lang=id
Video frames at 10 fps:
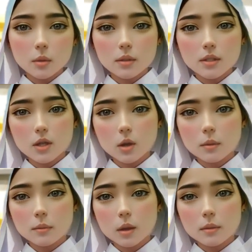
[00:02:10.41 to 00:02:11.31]
untuk
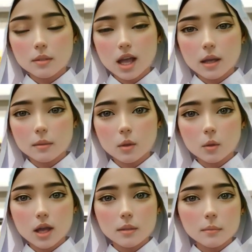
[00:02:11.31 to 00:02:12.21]
bongkar
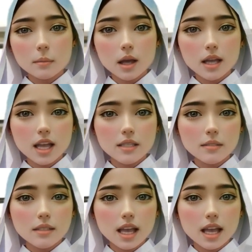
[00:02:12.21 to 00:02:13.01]
muat paket